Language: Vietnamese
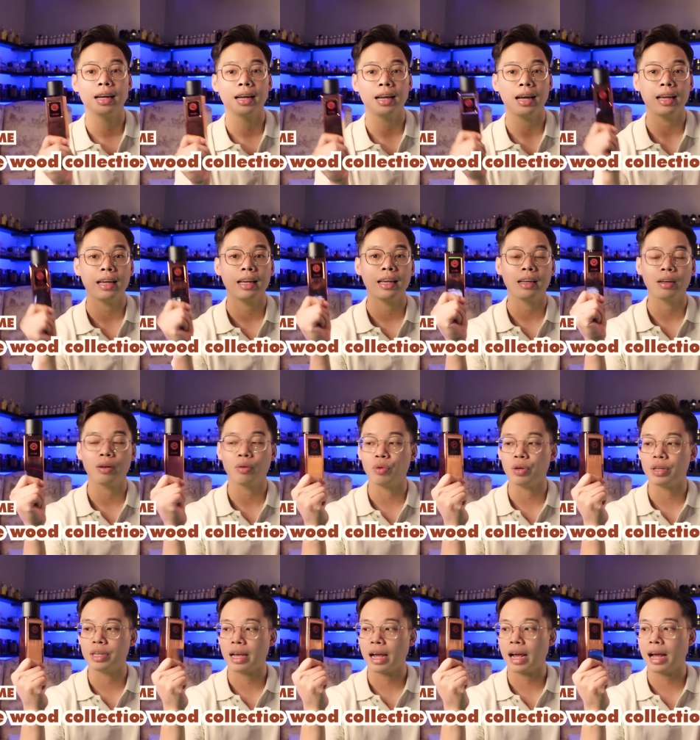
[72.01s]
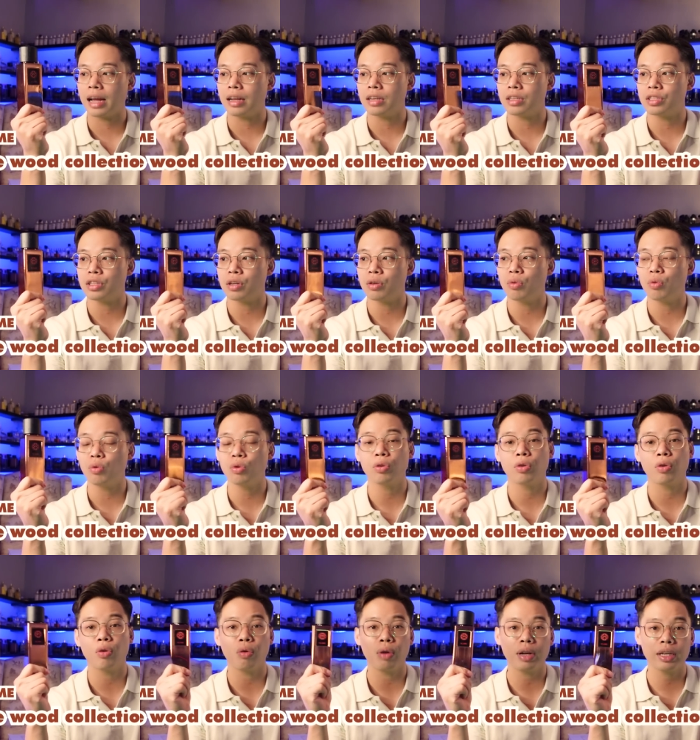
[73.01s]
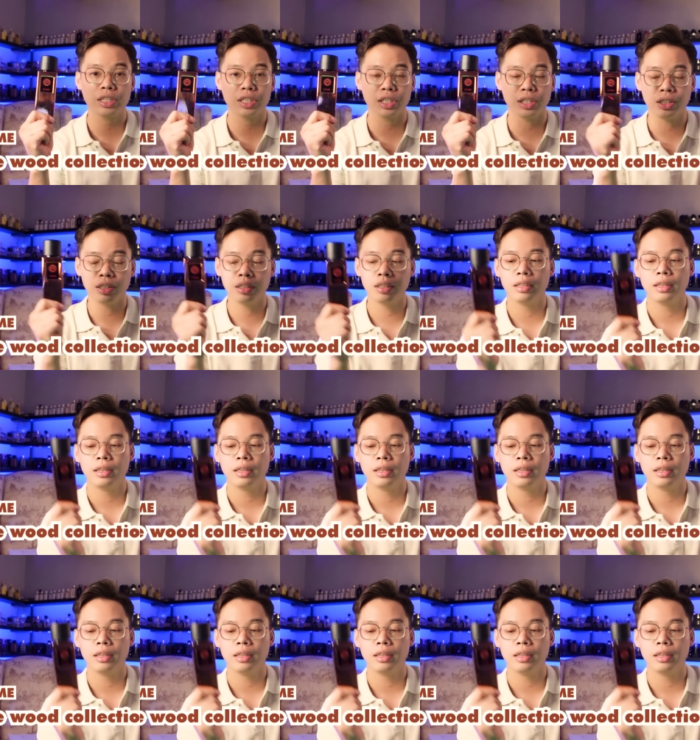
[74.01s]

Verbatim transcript: đây của nhà The Good Collection